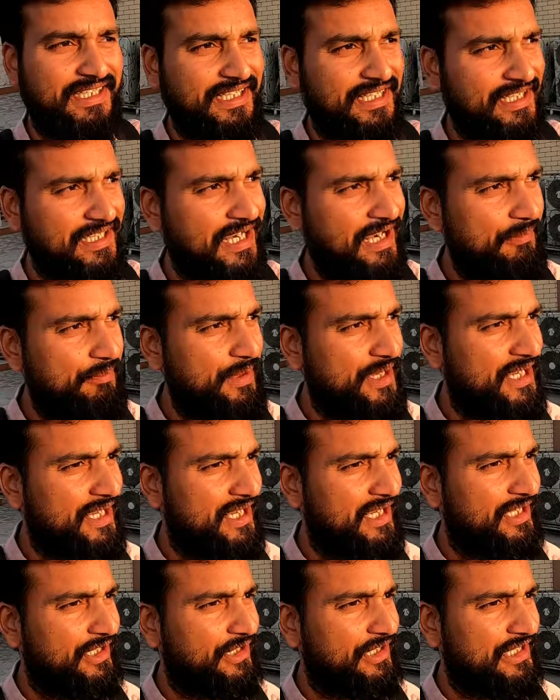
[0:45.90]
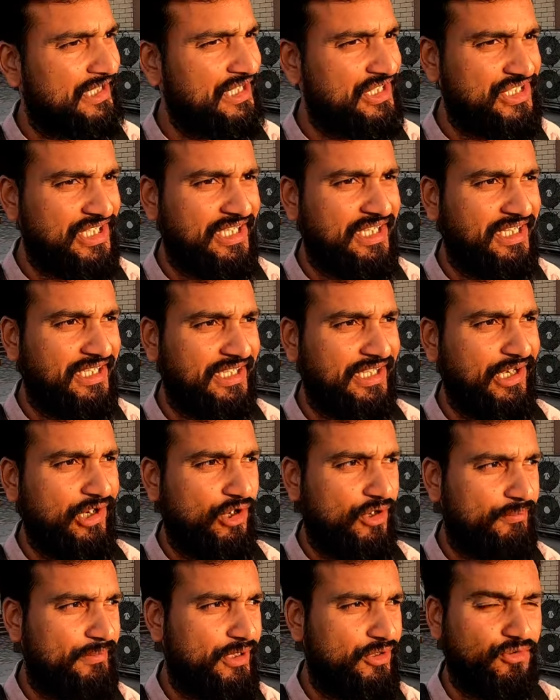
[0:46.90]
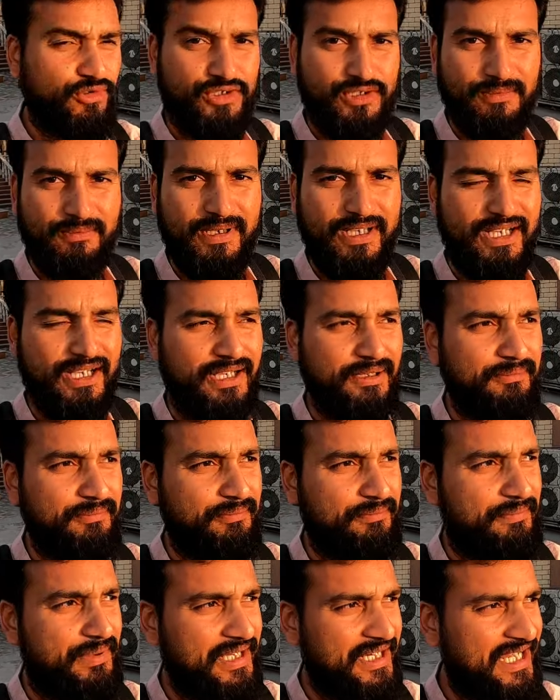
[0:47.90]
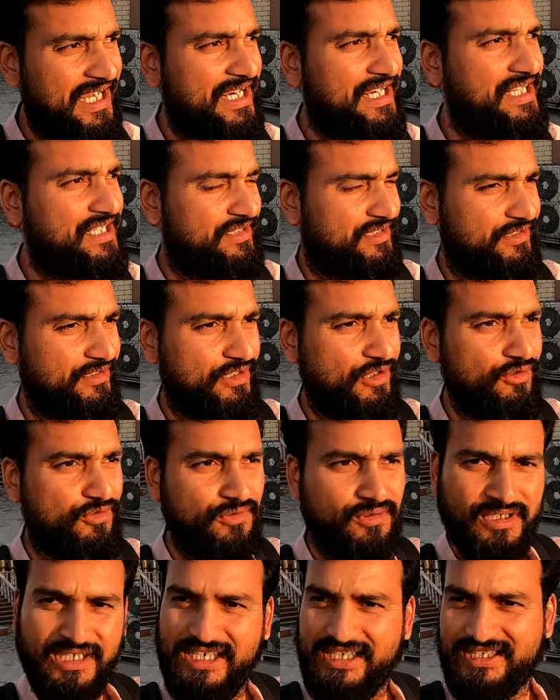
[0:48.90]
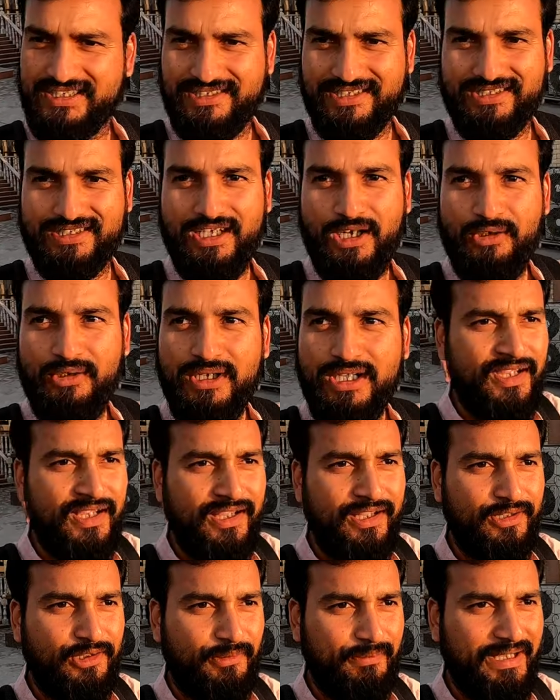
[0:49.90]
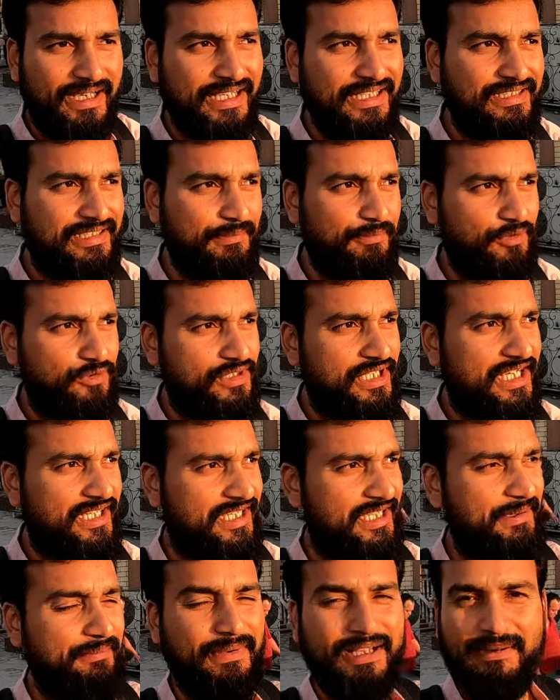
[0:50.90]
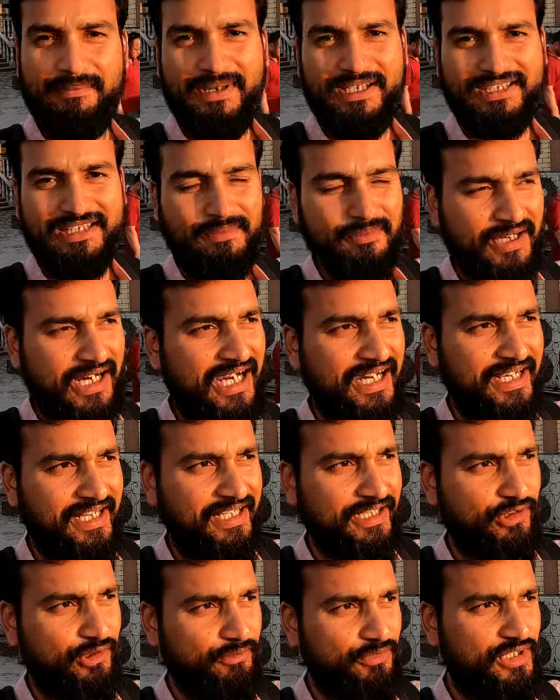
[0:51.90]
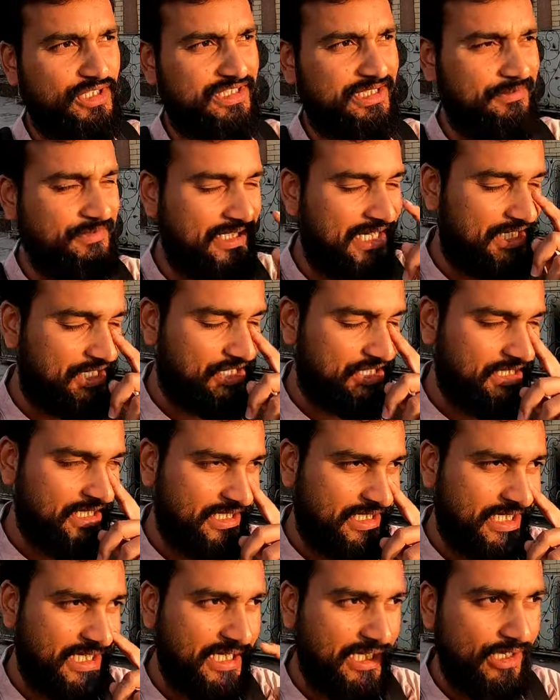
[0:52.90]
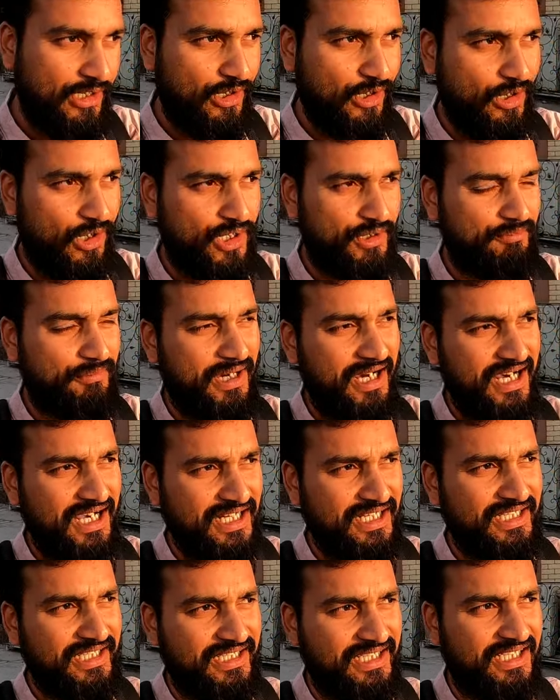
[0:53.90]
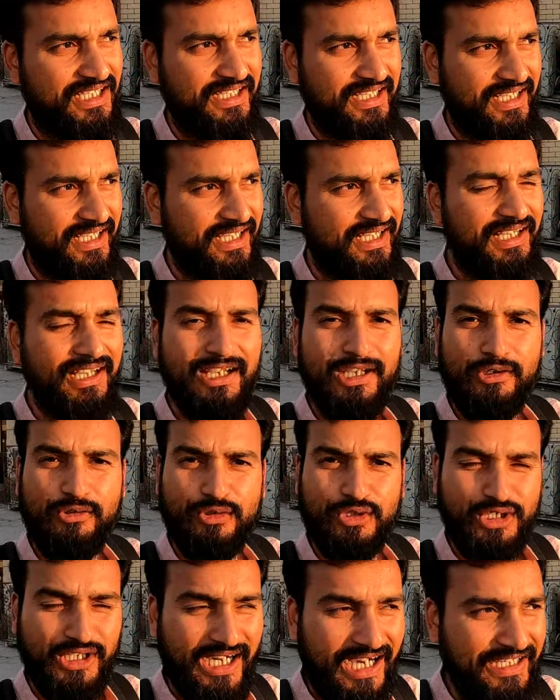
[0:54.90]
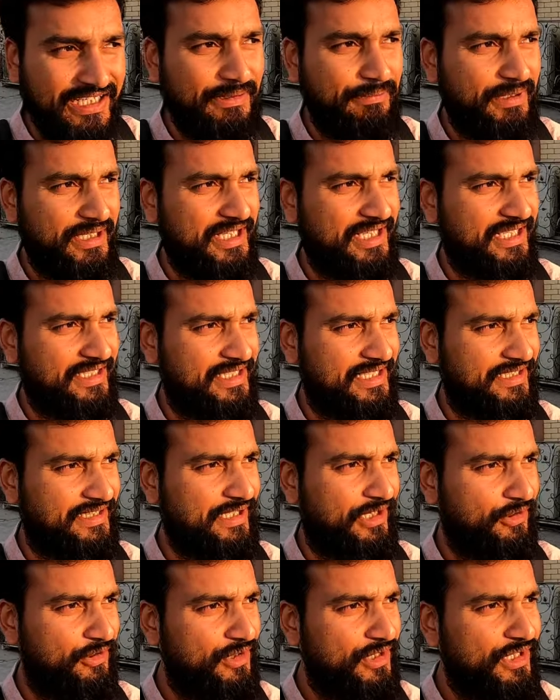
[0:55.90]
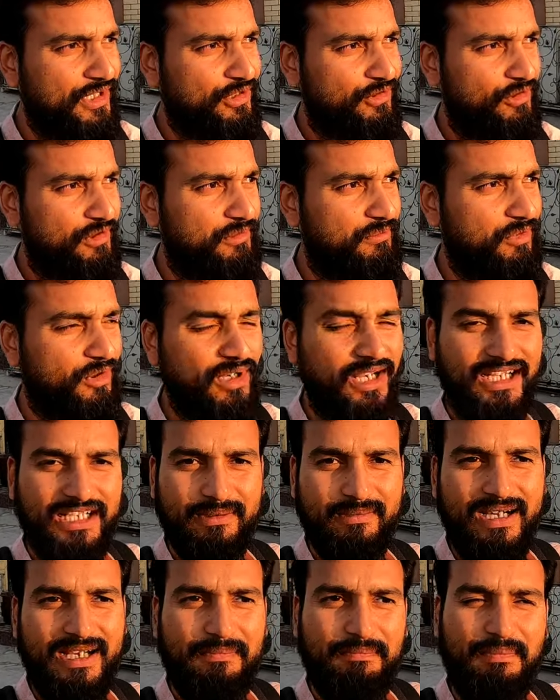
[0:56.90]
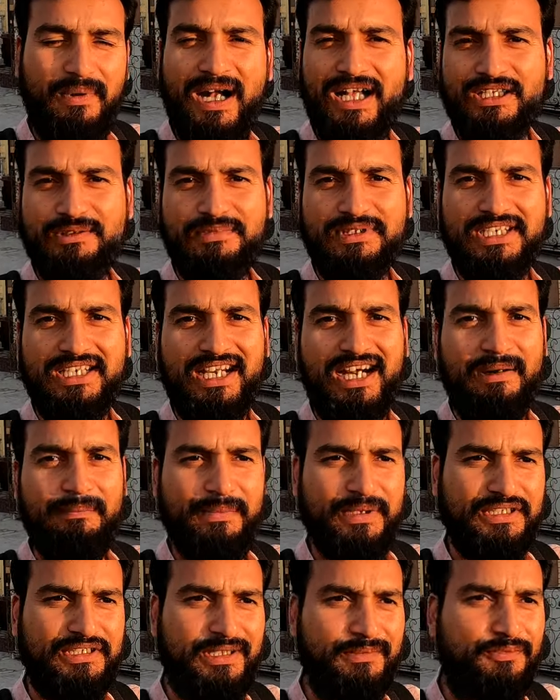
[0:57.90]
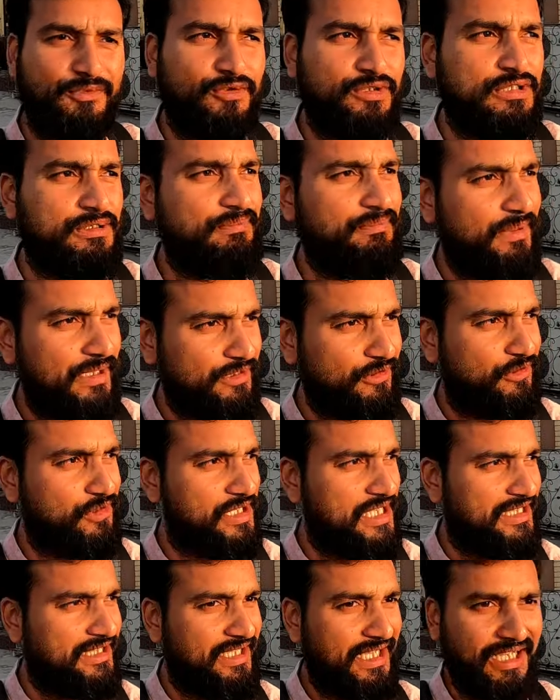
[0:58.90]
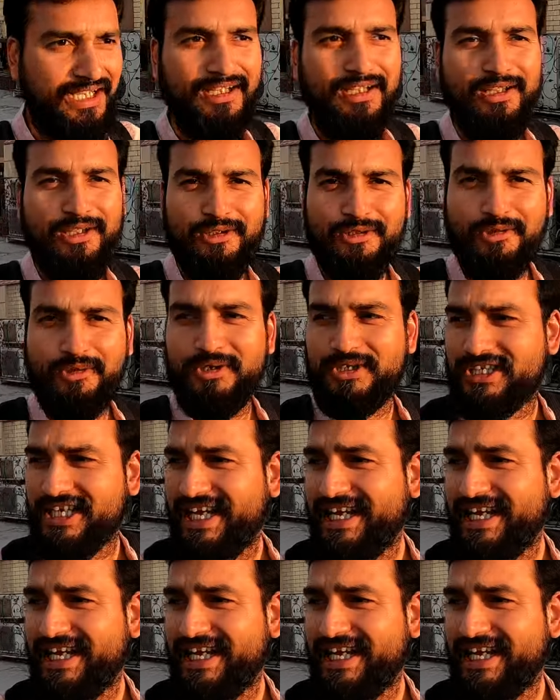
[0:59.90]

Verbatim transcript: है कि यहाँ पे किचन नहीं है और मैं कुछ भी बना नहीं सकता हूँ कुक नहीं कर सकता हूँ तो मैंने इनसे पूछा कि मेरे पास सिम कार्ड नहीं है तो मुझे सिम कार्ड चाहिए था और बाहर निकल के कुछ खाने पीने का देखता हूँ उन्होंने बोला कि भाई पाँच बजे यहाँ पे सब कुछ बंद हो जाता है तो कुछ